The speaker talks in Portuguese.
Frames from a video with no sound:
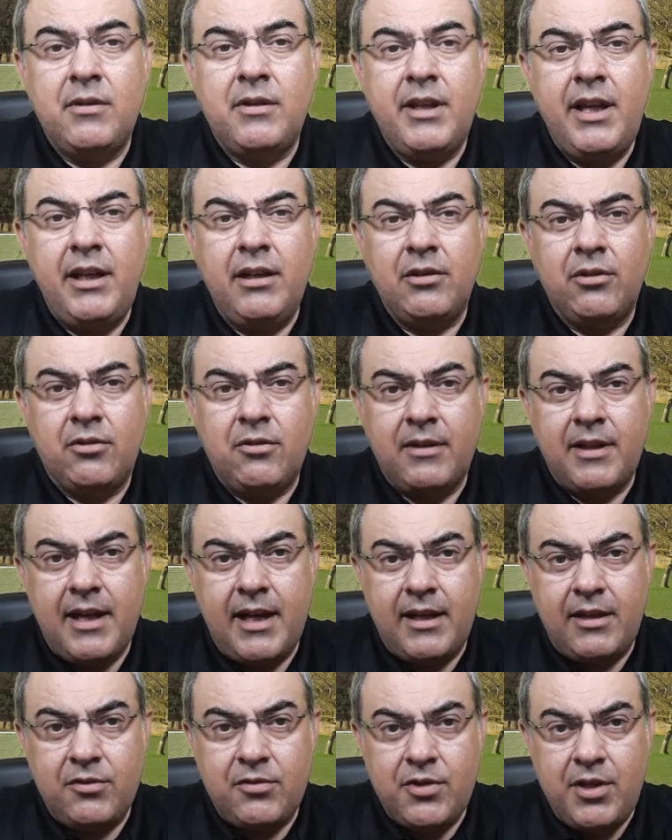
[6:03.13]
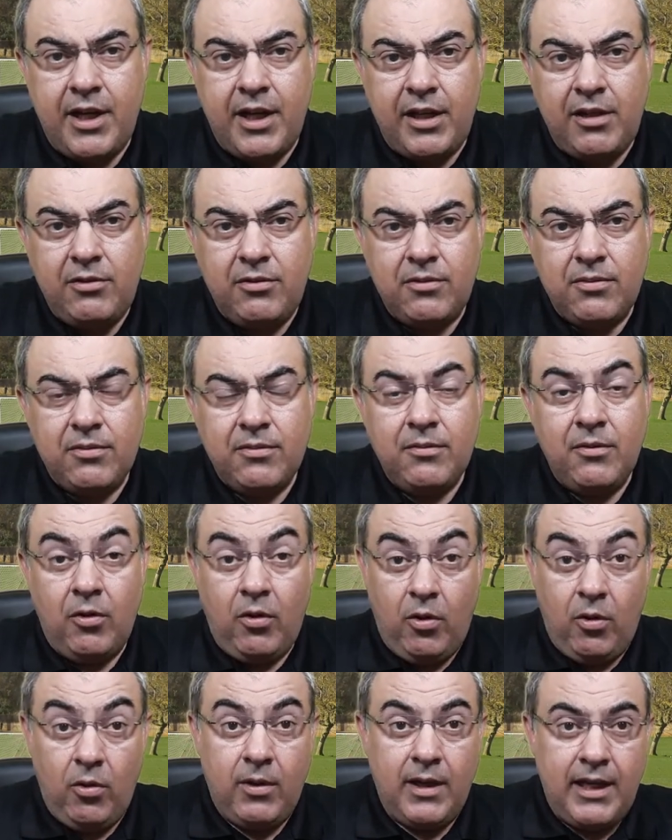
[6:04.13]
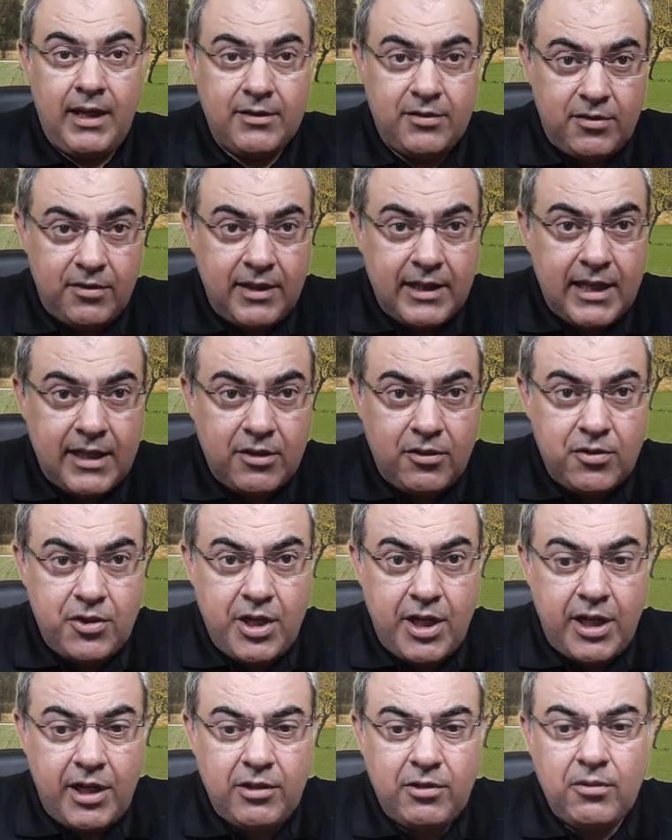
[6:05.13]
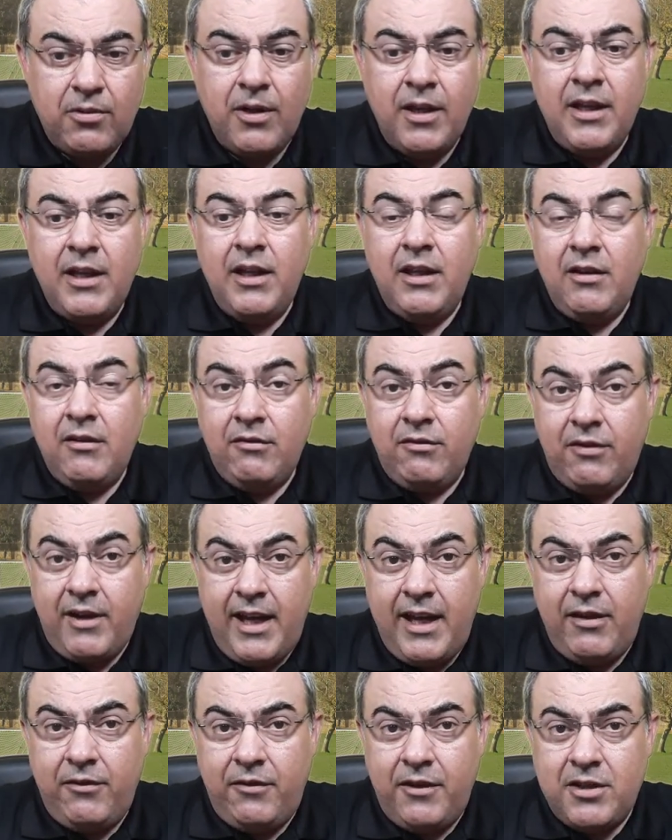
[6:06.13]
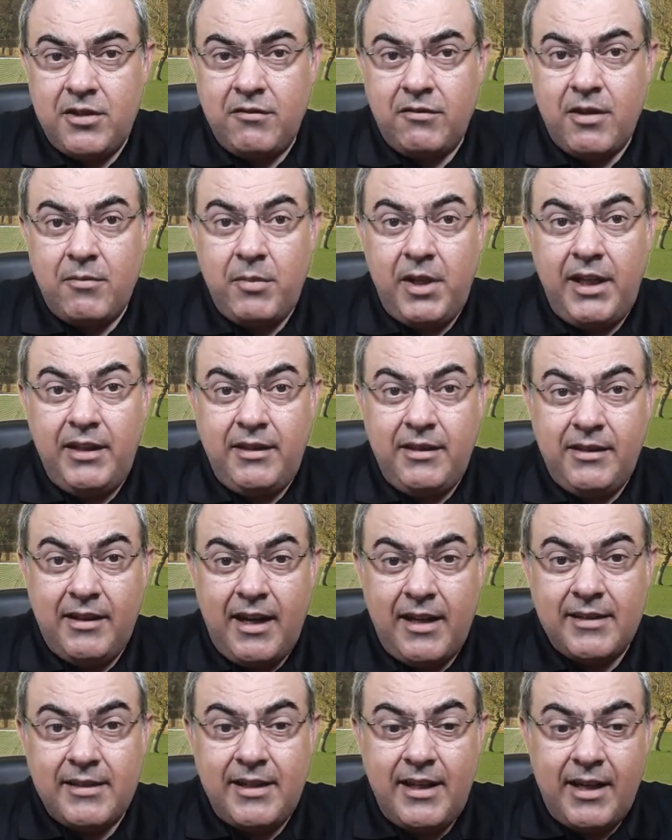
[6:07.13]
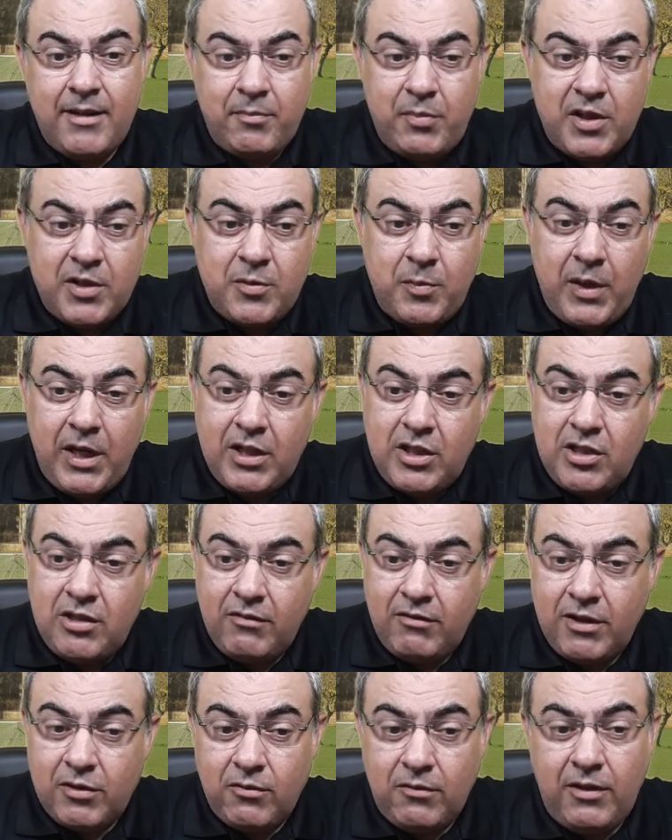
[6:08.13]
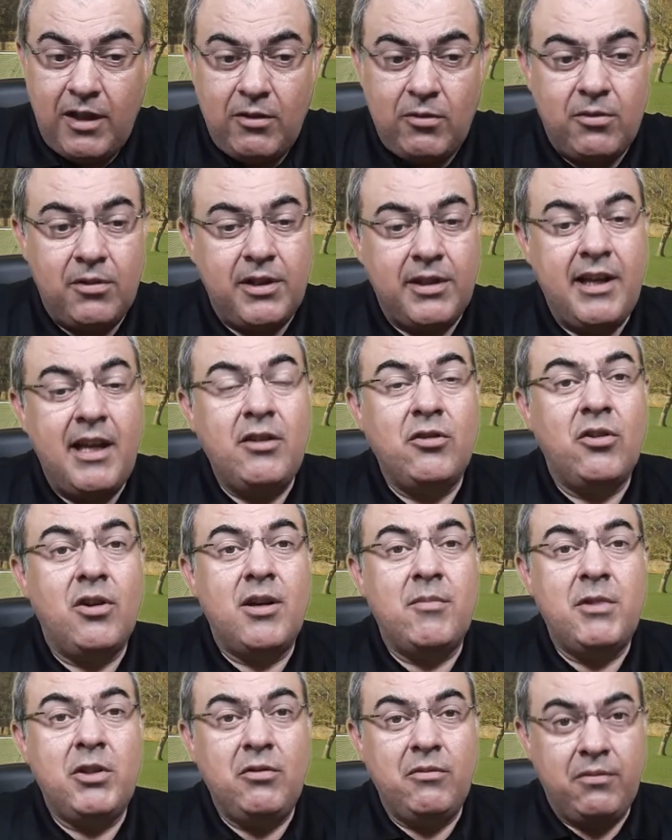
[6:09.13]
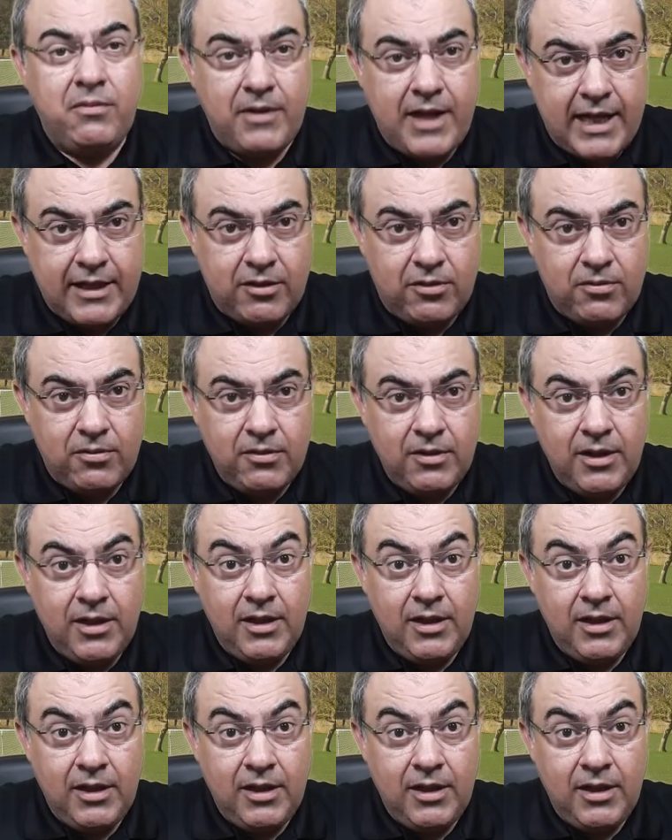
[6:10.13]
dentro da área do direito ou relacionado ao direito, vai efetivamente trazer a perspectiva do valor da norma e do fato,